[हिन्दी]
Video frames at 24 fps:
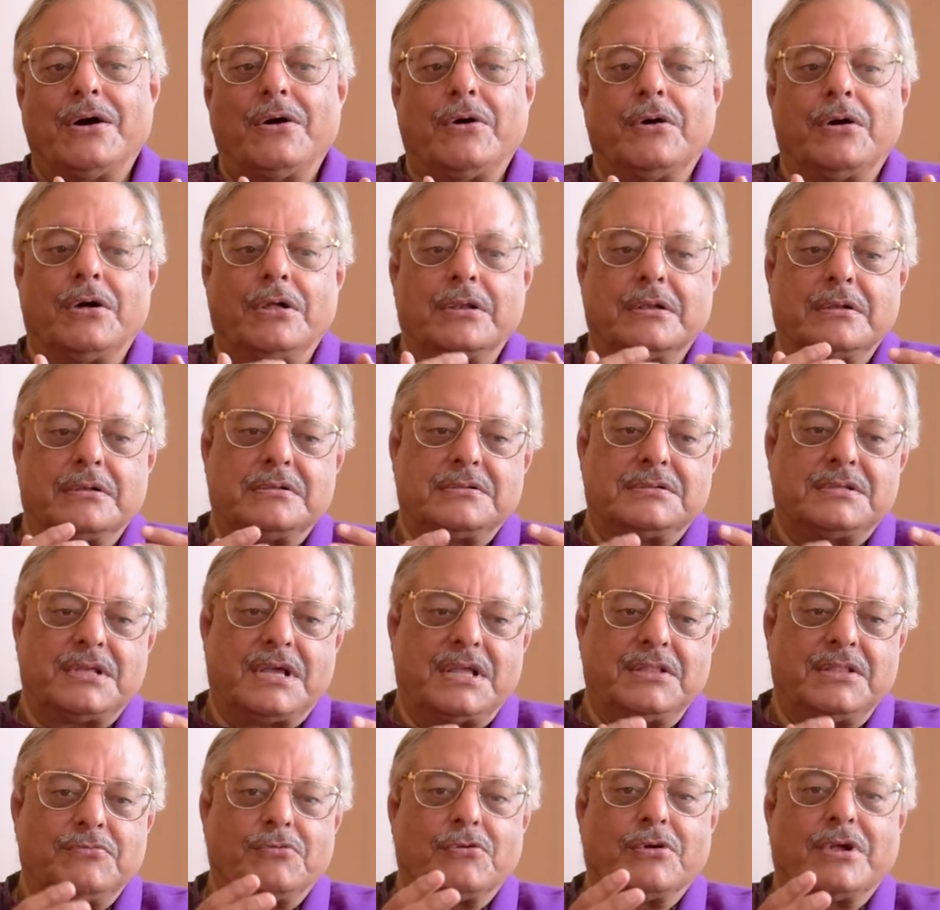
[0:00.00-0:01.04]
और
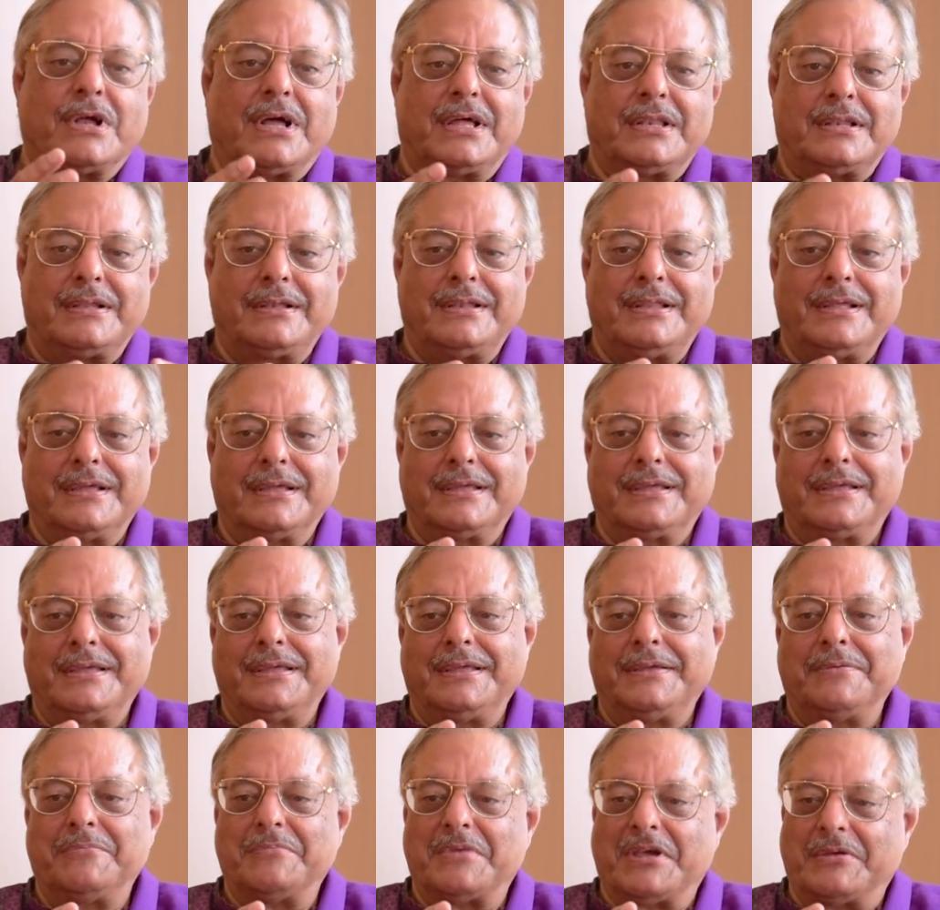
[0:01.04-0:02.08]
शायद वो कारण है कि
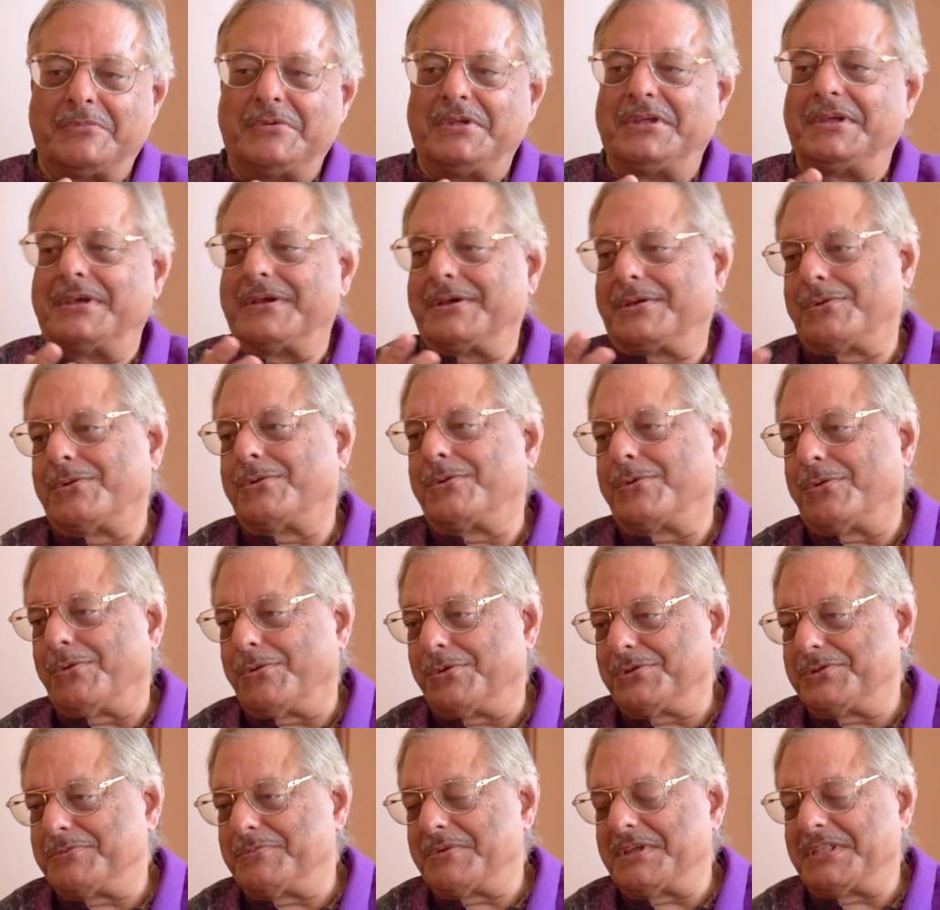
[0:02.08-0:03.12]
मैं भी
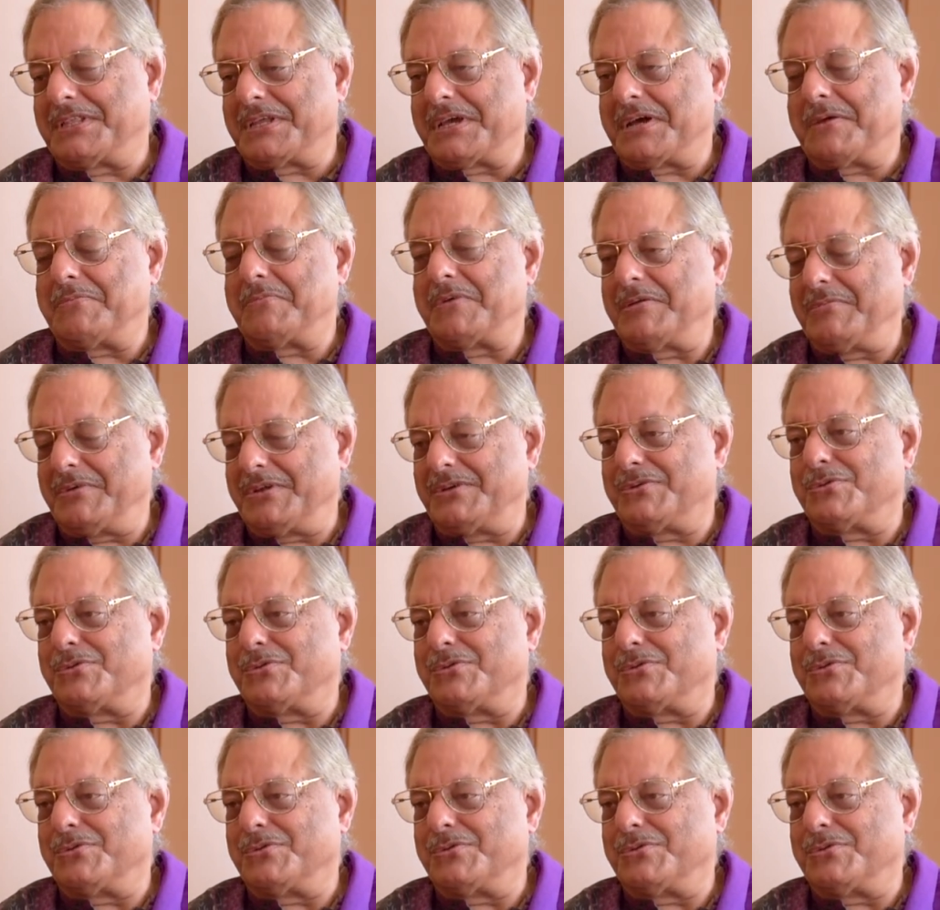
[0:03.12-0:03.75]
खोज में था मैं भी